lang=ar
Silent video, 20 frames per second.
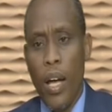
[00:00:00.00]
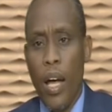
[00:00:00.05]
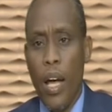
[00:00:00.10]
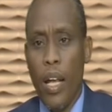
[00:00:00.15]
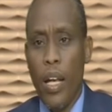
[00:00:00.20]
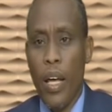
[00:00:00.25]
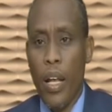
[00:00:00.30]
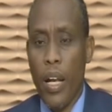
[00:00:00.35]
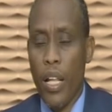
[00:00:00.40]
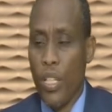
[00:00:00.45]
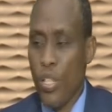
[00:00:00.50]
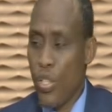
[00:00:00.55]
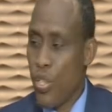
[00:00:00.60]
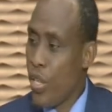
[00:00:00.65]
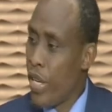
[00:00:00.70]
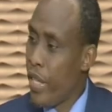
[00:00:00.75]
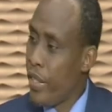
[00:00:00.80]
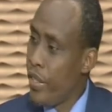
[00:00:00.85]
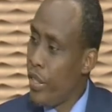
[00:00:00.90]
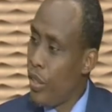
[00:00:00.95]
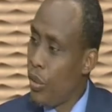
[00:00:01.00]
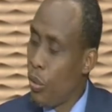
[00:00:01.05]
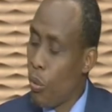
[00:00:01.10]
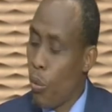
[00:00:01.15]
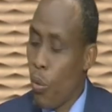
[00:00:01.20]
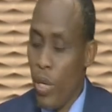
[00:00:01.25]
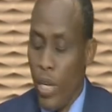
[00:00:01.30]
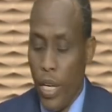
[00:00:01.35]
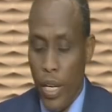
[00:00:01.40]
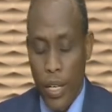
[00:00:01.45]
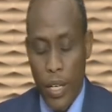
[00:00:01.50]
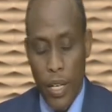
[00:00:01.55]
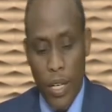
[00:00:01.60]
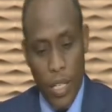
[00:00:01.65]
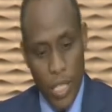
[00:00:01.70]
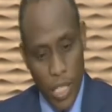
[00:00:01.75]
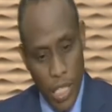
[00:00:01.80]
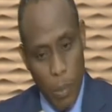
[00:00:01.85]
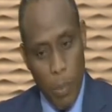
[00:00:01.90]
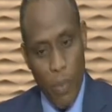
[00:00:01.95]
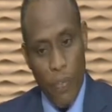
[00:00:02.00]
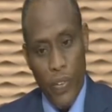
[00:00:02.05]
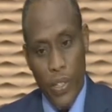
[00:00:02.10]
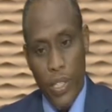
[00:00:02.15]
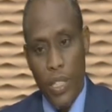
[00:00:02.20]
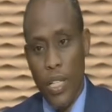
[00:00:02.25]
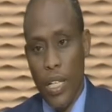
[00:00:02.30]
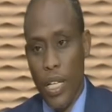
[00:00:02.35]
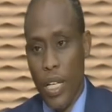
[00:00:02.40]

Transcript: الأراضي التشادية كلها هذا بفضل